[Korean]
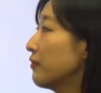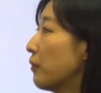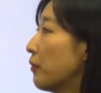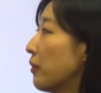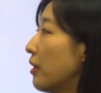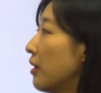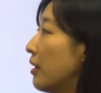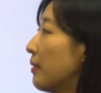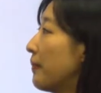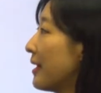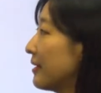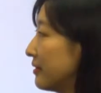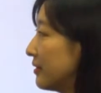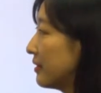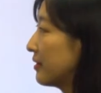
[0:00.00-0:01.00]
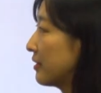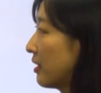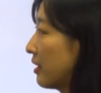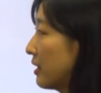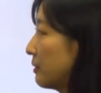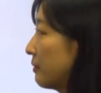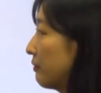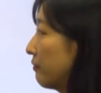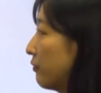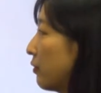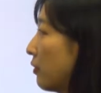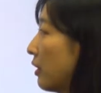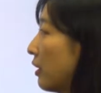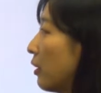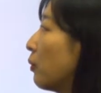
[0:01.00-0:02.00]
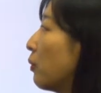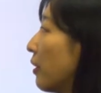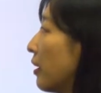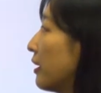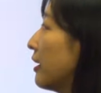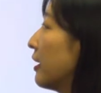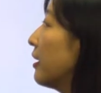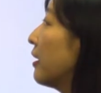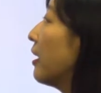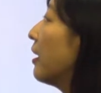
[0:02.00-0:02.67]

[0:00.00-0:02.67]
for pesticides before awarding